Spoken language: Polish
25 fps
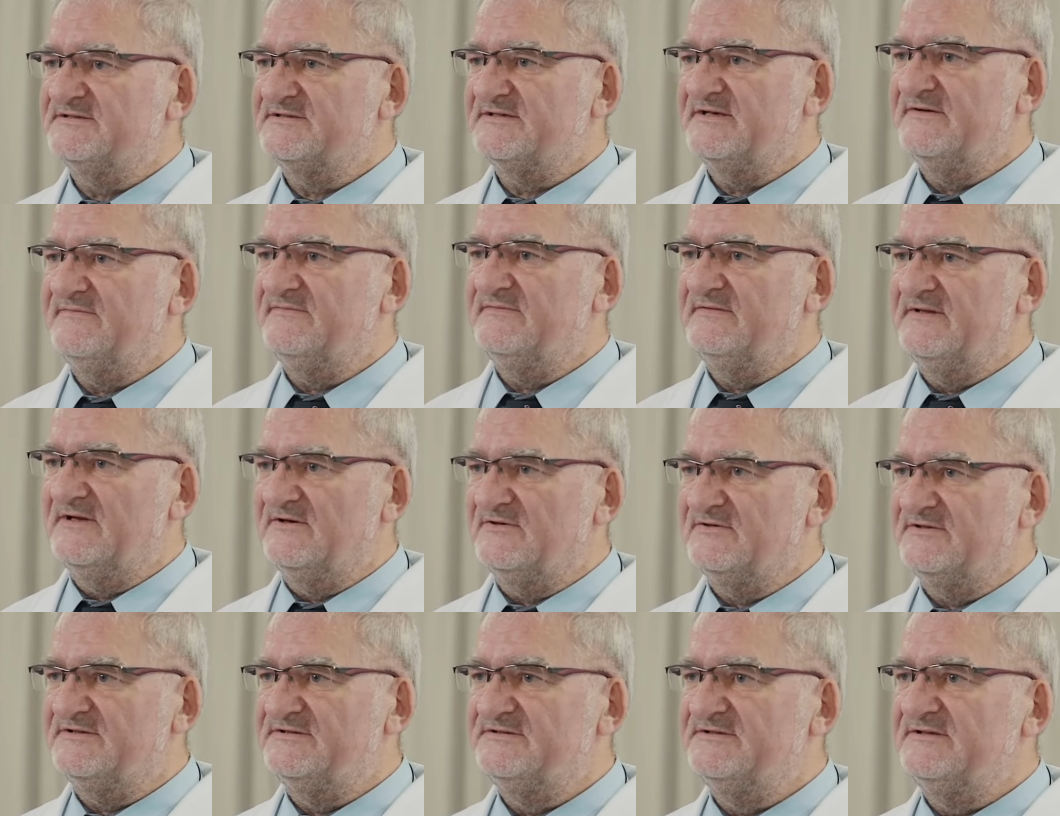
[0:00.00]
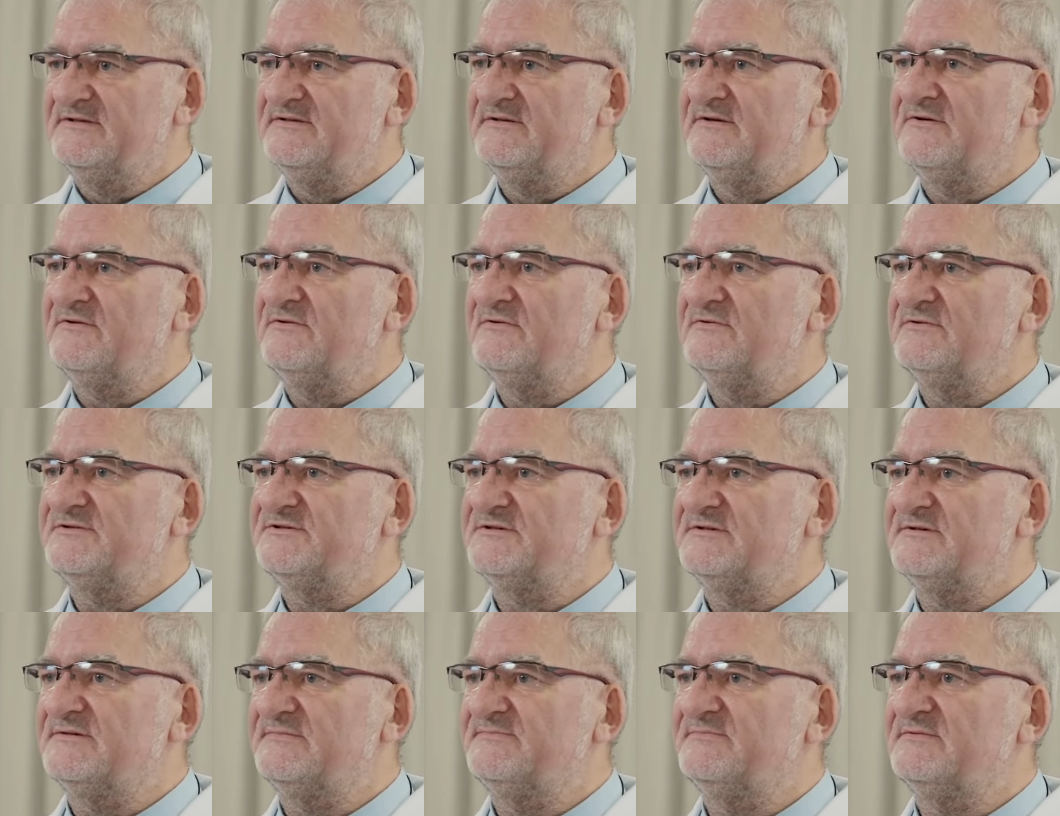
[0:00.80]
szef na odcinku,
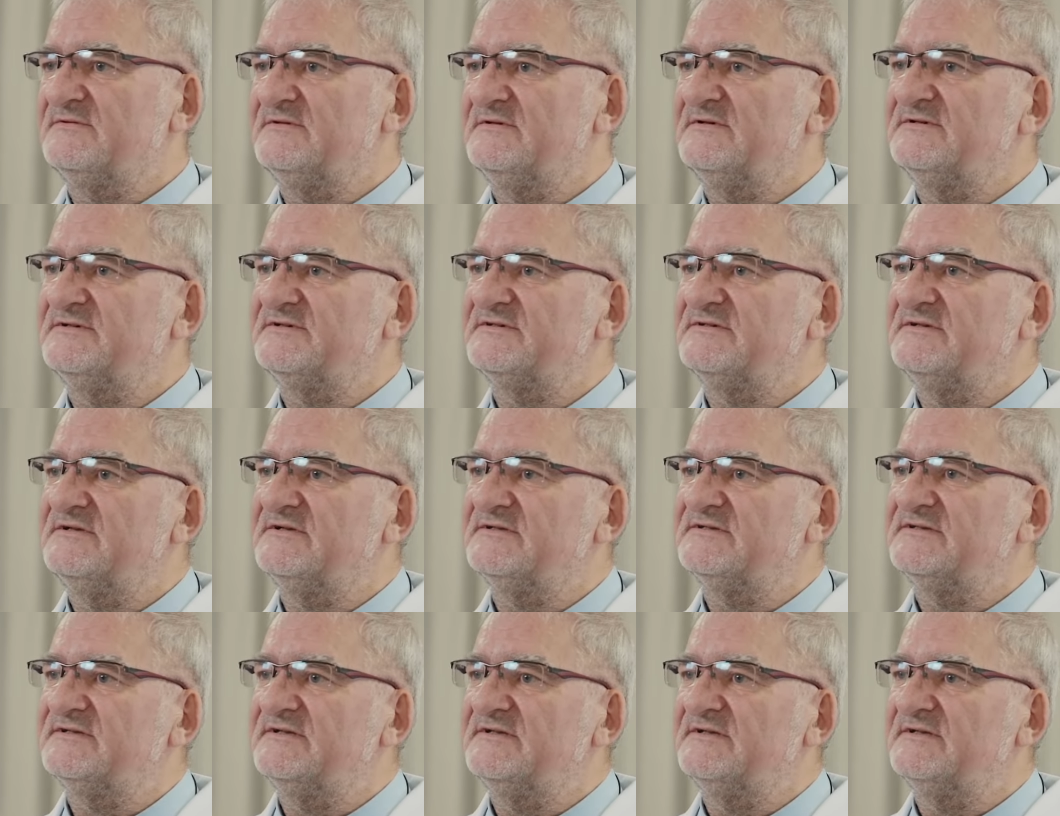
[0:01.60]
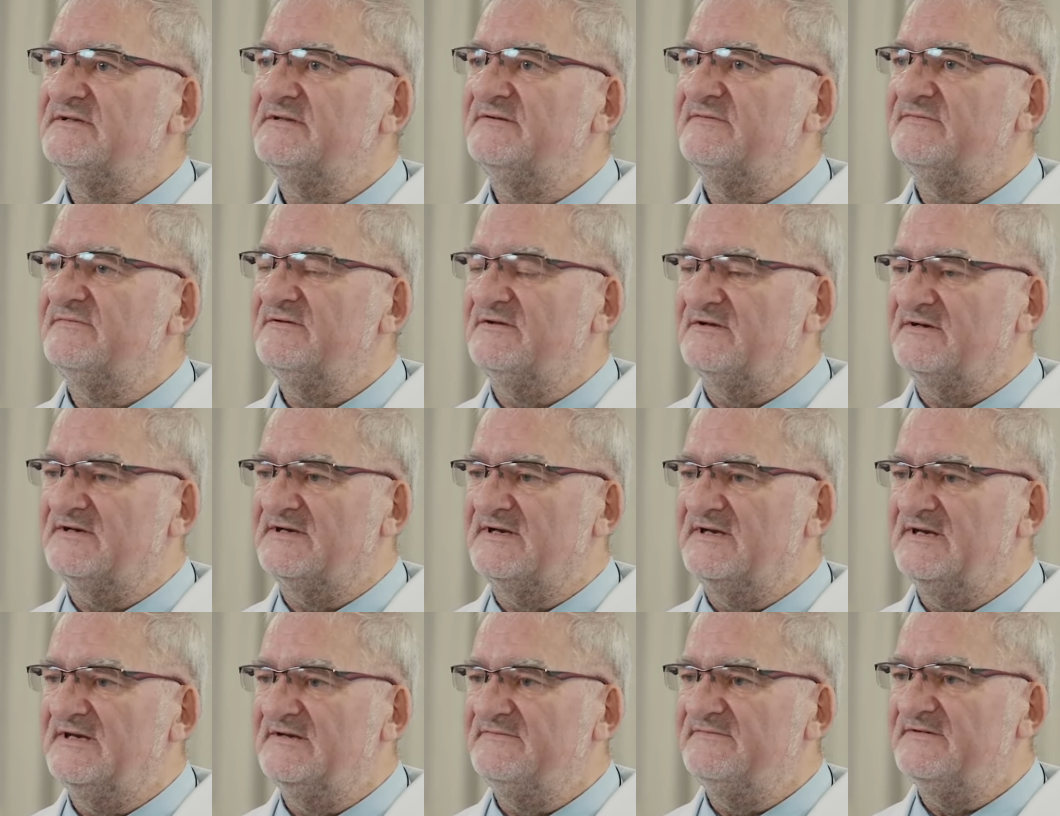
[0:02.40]
czy, czy docent
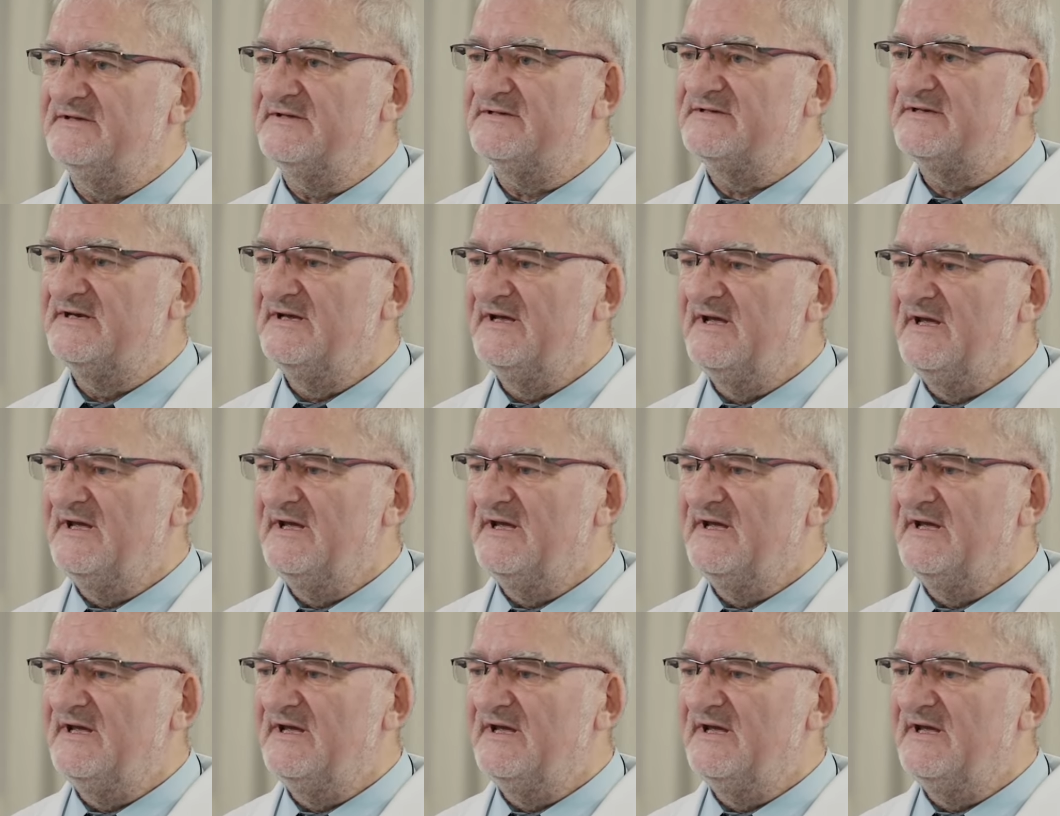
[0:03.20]
Florkiewicz.